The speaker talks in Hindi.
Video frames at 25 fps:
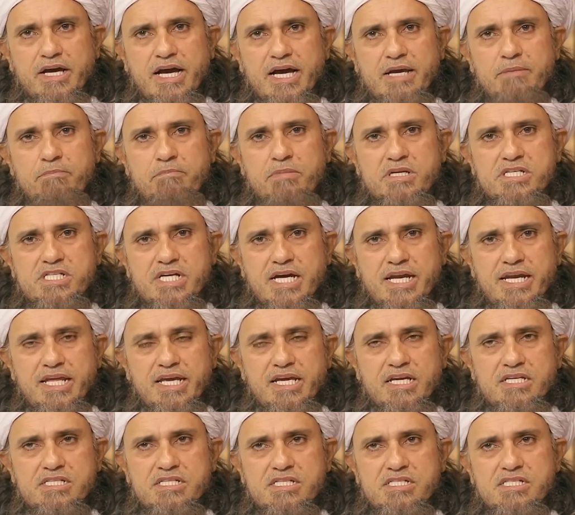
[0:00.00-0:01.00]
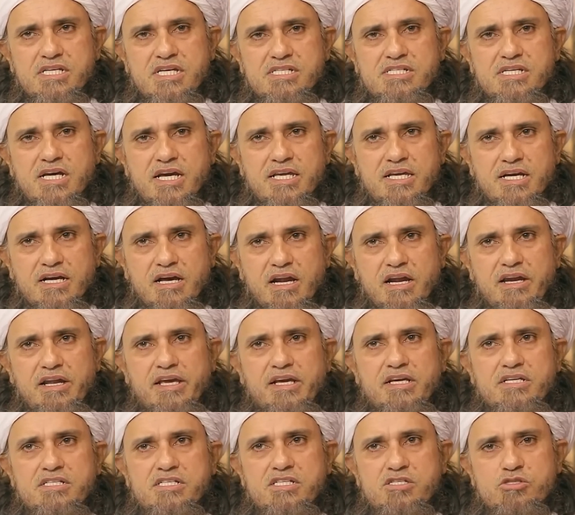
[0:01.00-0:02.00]
टाइम बचाने की चीज़ है ज़ाया करने
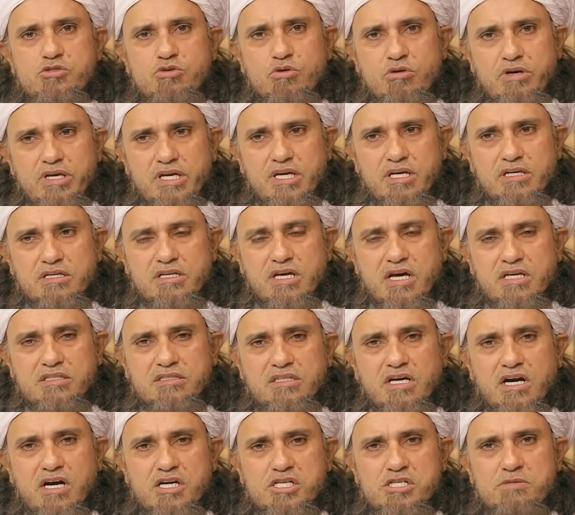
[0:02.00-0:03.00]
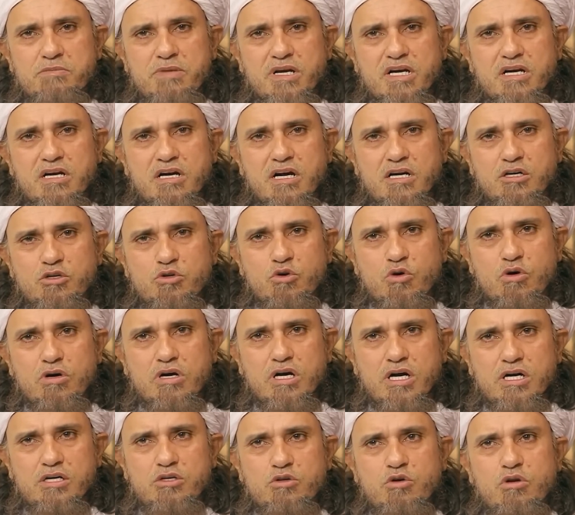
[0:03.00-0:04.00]
की चीज़ थोड़ी है ता, ताश में घंटों
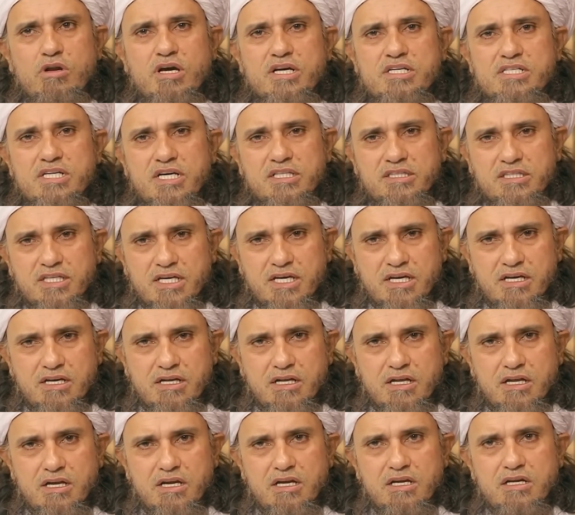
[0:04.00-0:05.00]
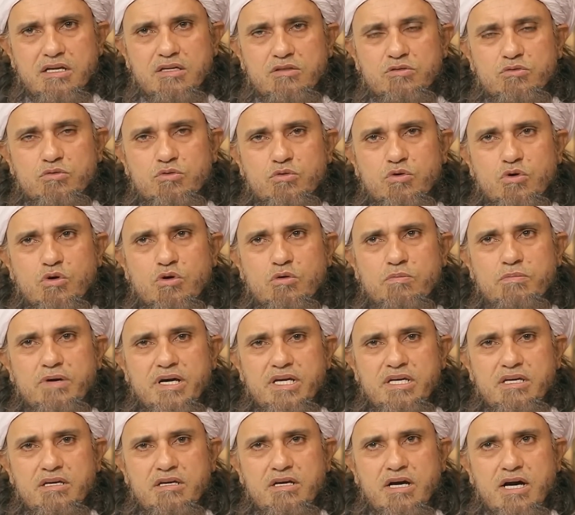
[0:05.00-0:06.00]
घंटों लग जाते हैं तो
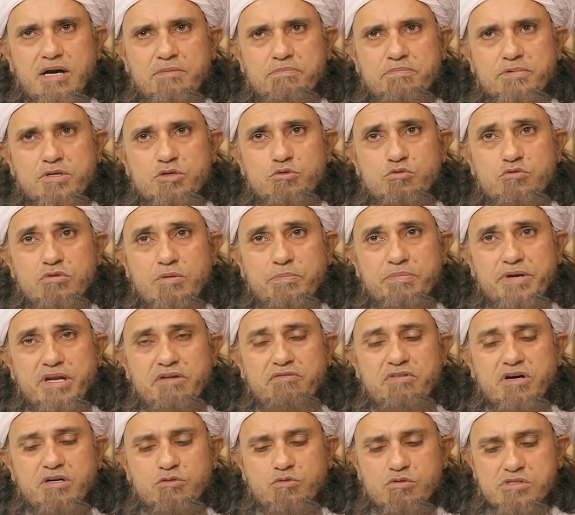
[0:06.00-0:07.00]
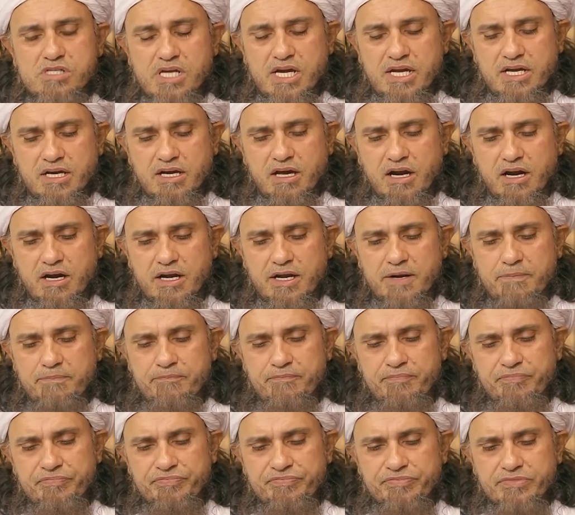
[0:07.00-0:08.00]
भाई आप क्यों अपने वक्त को ज़ाया कर रहे हैं
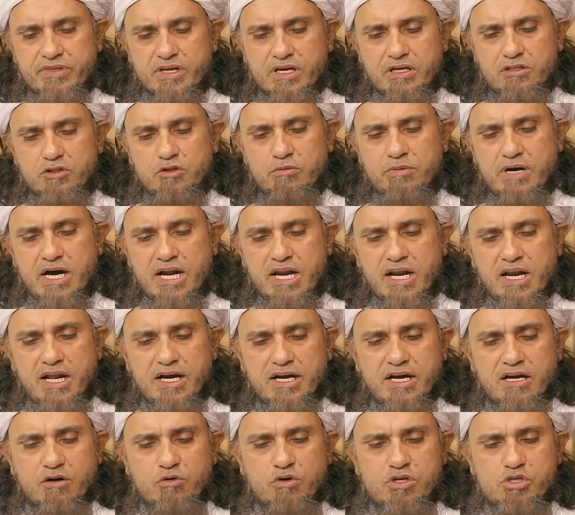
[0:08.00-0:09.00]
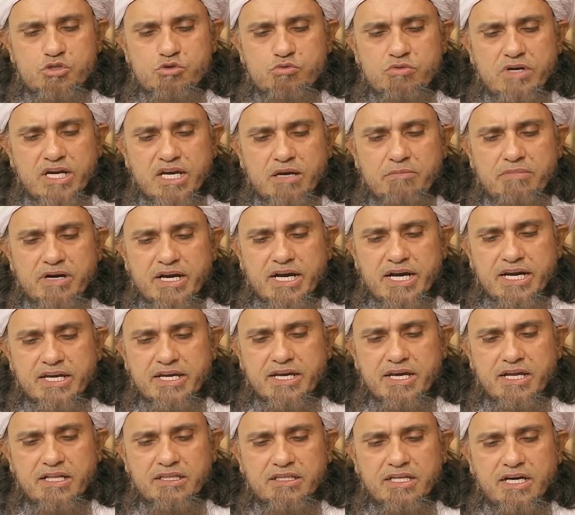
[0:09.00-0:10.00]
तो बहरहाल अगर कोई जुए के बगैर
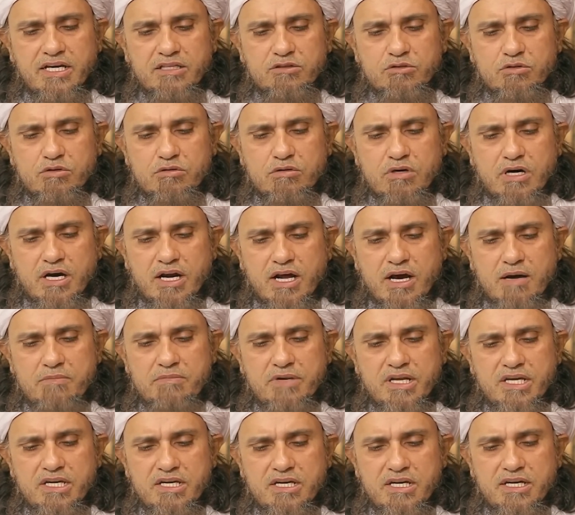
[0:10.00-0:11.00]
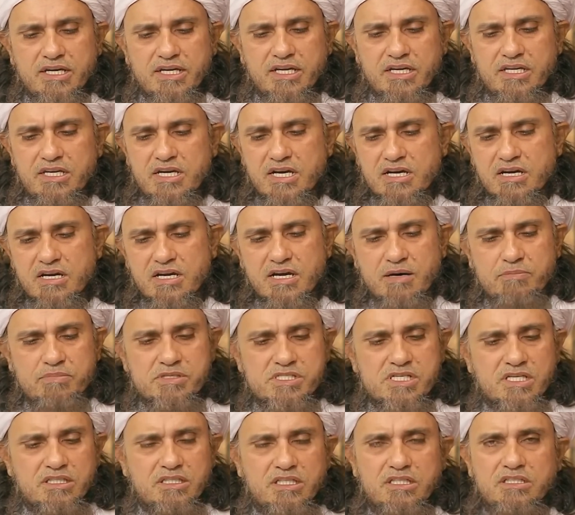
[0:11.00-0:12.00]
खेलता है तो हराम नहीं है लेकिन ये कि
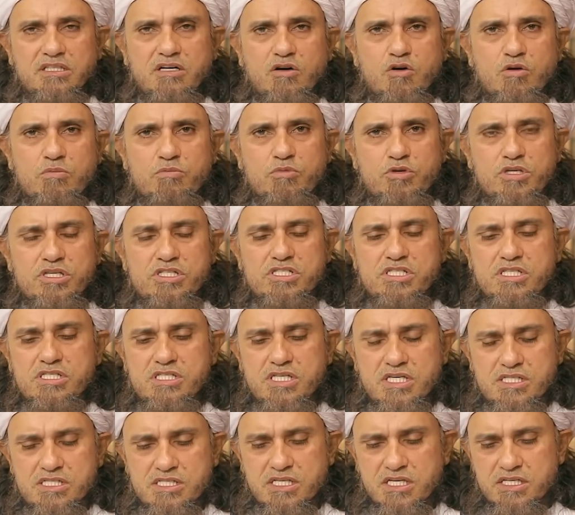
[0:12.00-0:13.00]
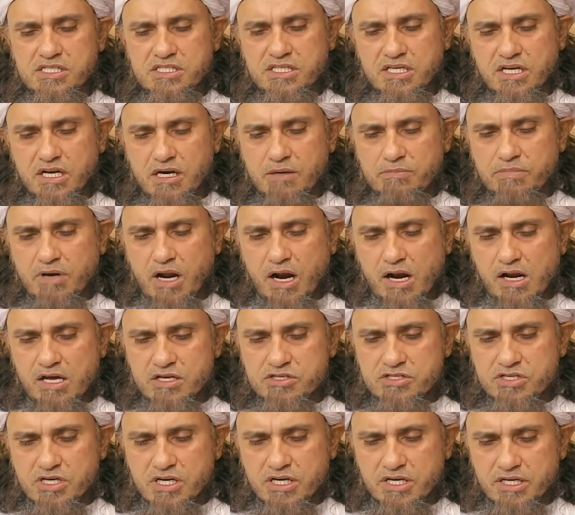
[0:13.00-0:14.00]
नापसंदीदा और बुरी चीज़ है इससे इज्तनाब करना
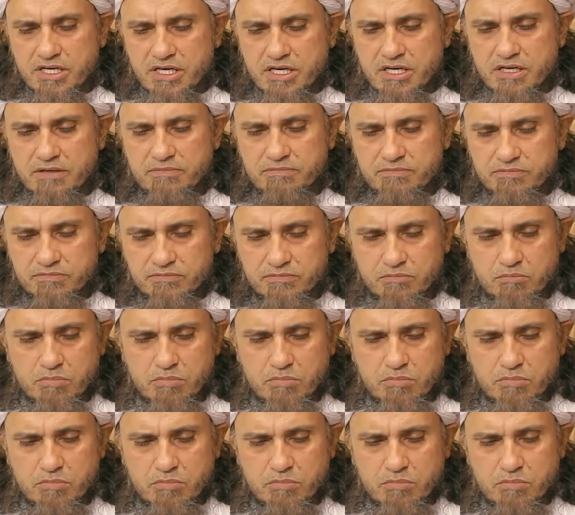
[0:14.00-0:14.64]
चाहिए